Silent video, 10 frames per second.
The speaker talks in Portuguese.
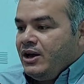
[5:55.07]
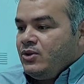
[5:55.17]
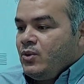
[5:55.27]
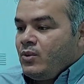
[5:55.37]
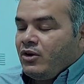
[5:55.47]

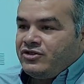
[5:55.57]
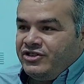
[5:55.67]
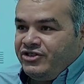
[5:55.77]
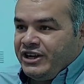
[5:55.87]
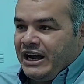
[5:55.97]
no qual o
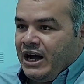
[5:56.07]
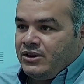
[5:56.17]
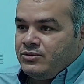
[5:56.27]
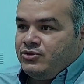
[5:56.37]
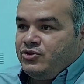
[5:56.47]

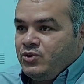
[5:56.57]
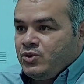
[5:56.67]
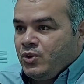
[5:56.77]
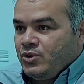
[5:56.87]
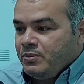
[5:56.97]
sindicato
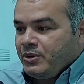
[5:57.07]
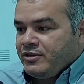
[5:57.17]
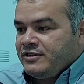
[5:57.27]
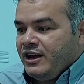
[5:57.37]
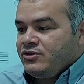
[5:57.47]
juntou no
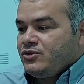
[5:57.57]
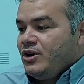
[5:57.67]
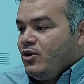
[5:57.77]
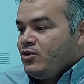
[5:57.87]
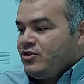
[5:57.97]
processo
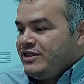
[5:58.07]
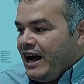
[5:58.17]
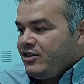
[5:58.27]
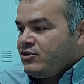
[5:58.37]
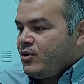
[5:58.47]
os
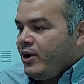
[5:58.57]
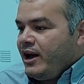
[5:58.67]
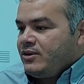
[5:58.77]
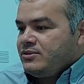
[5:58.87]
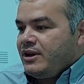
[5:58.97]
dados
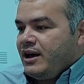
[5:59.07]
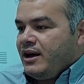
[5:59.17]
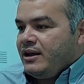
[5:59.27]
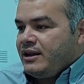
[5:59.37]
corretos da,